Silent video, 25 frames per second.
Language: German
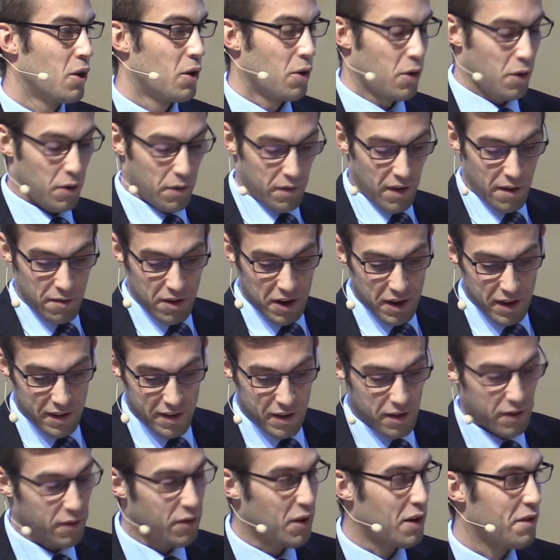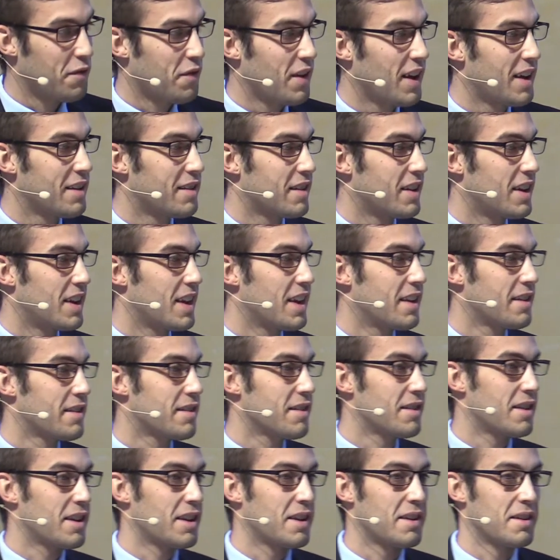Und wenn wir diese zwölf Verse
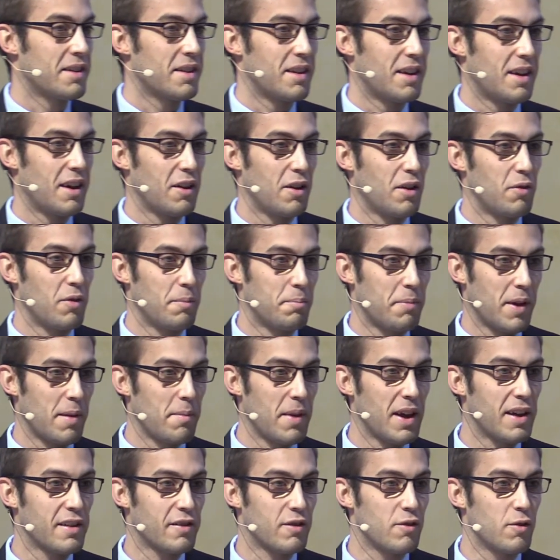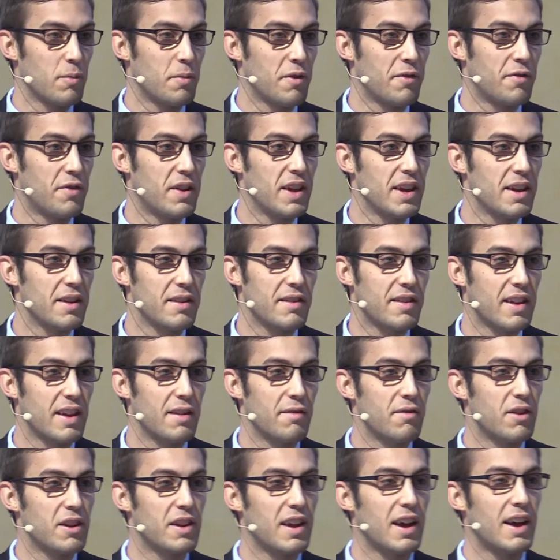lesen, dann äh, beim ersten Überfliegen
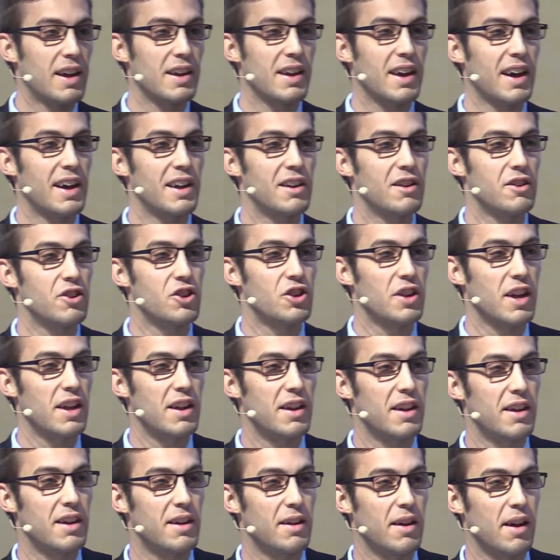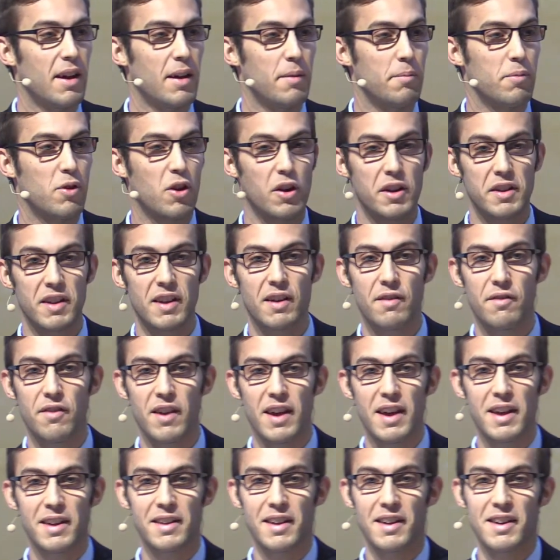sehen wir da an keiner Stelle äh, Gott
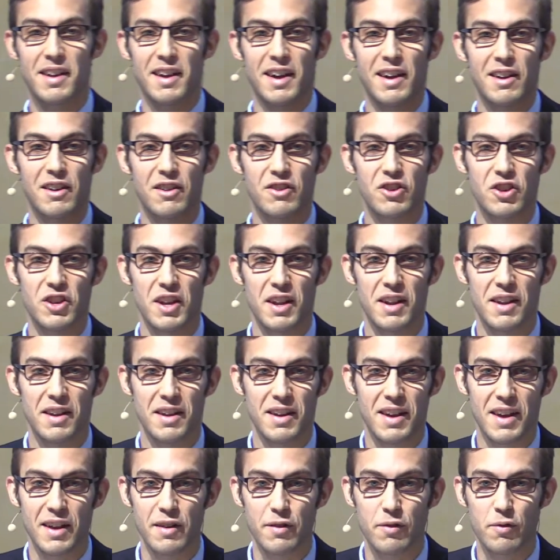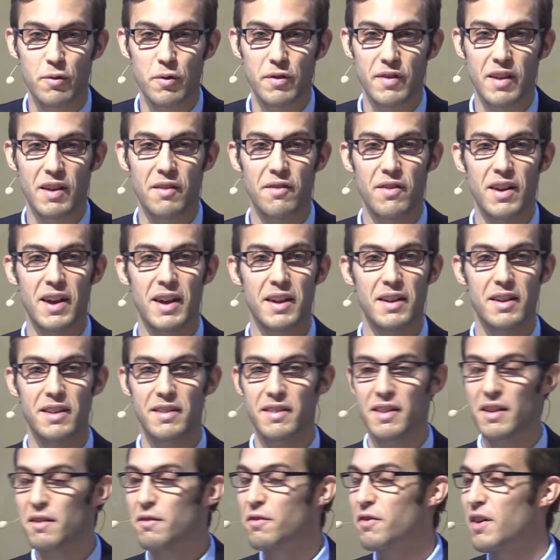erwähnt, an keiner Stelle Christus erwähnt,
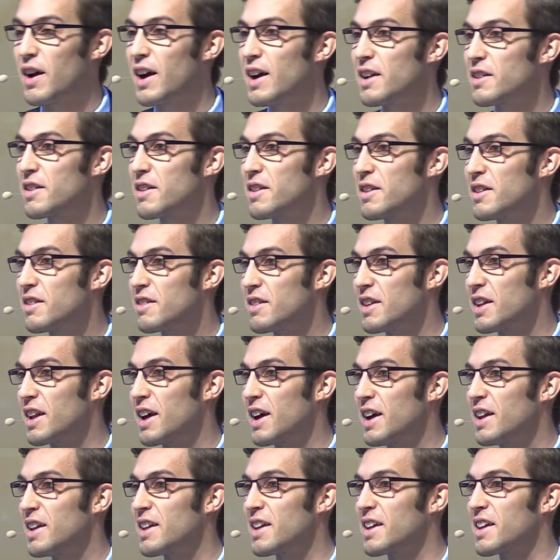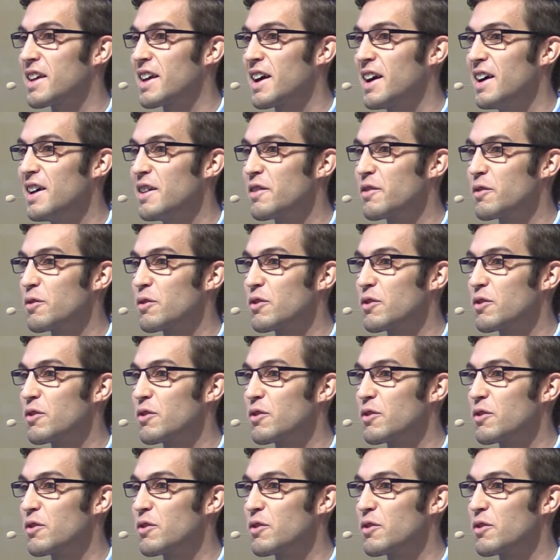nicht den Vater, nicht den Heiligen Geist.